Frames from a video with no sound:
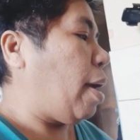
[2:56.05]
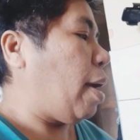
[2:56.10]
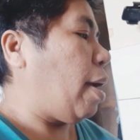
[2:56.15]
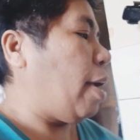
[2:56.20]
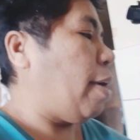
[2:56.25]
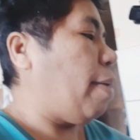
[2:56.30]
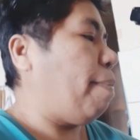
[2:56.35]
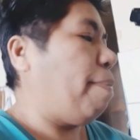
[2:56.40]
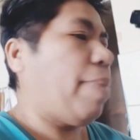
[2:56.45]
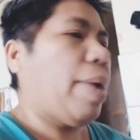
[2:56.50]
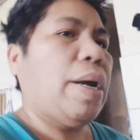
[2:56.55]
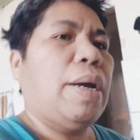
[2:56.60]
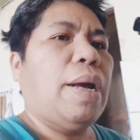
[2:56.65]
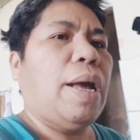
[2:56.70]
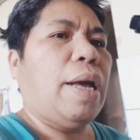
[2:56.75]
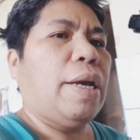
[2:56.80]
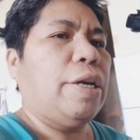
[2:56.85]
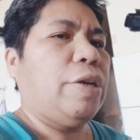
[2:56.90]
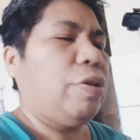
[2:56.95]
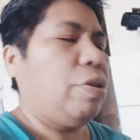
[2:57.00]
ayam
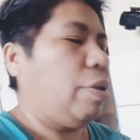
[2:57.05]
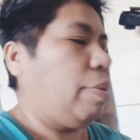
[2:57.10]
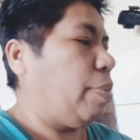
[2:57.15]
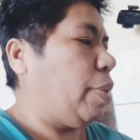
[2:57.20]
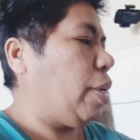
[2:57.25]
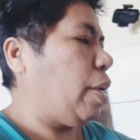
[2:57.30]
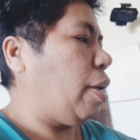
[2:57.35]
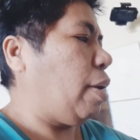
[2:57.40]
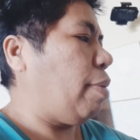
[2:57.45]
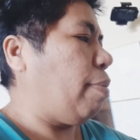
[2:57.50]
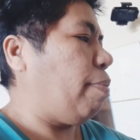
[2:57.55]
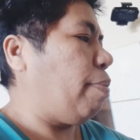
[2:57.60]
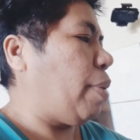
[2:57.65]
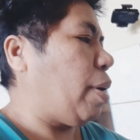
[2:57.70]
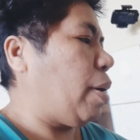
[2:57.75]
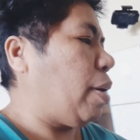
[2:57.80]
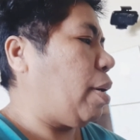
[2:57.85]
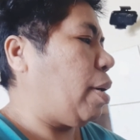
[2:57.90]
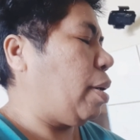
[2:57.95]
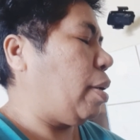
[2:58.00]
panggang gitu temennya ayam
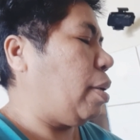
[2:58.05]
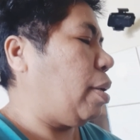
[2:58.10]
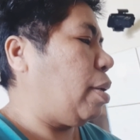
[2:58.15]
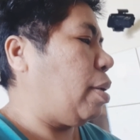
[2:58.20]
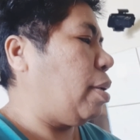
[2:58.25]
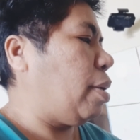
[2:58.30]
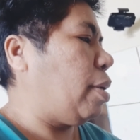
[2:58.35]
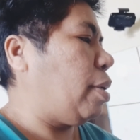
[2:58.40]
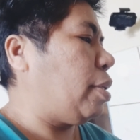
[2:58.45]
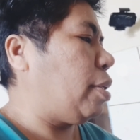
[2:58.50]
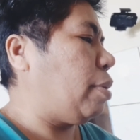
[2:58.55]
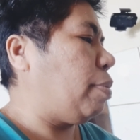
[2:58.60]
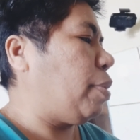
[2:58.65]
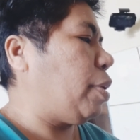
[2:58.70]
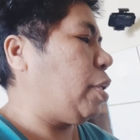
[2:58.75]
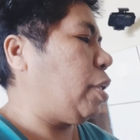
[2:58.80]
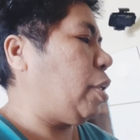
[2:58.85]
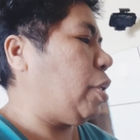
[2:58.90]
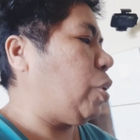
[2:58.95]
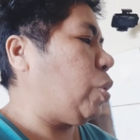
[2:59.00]
panggang
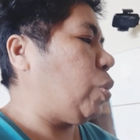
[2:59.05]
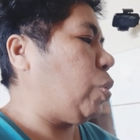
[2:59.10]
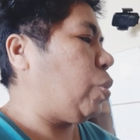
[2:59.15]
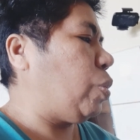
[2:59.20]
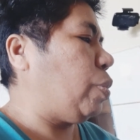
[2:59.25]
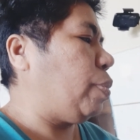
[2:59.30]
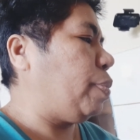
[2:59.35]
seperti itu